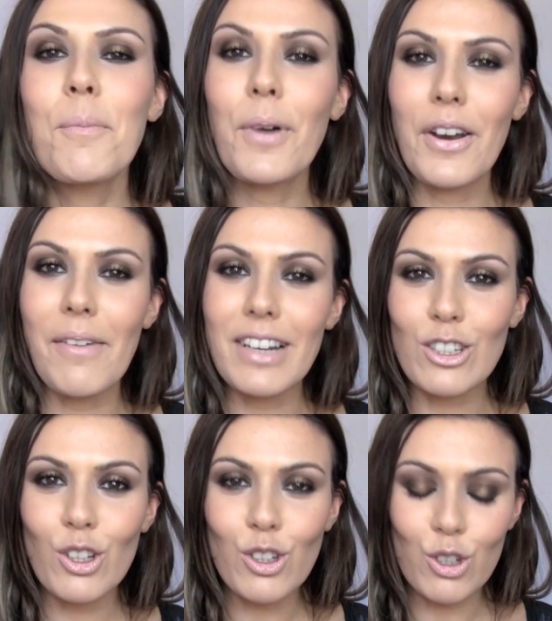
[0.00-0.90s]
Bueno, a ver,
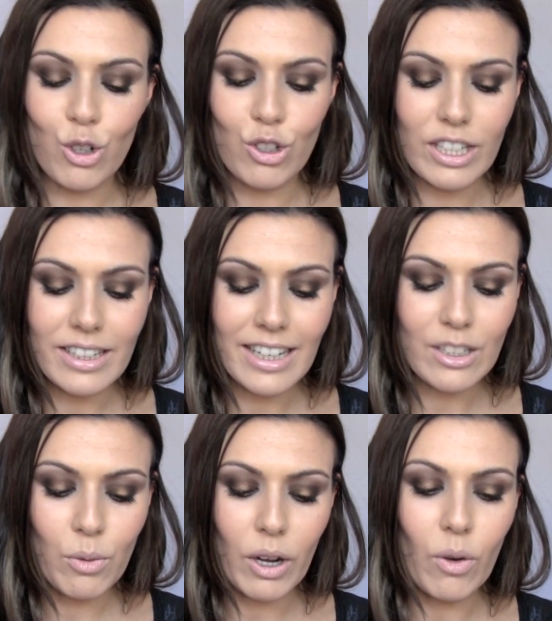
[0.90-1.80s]
son dos
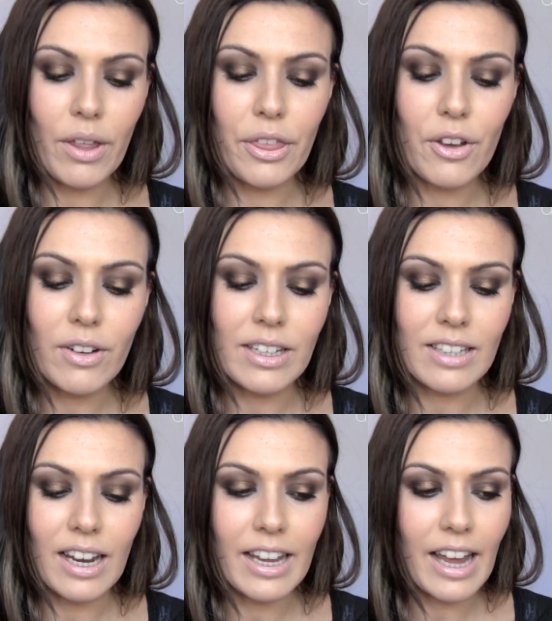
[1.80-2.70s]
cositas de una colección que
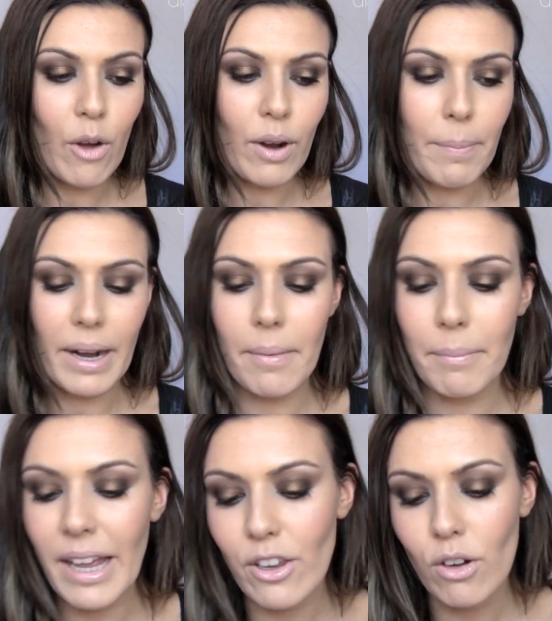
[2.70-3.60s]
sale ahora para
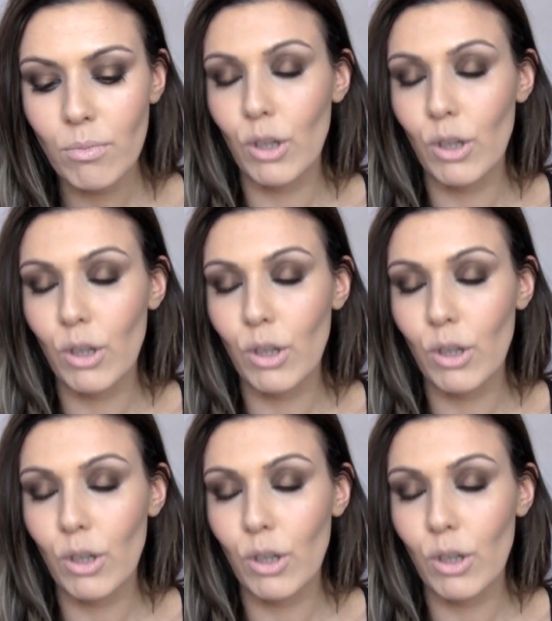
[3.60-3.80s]
mayo.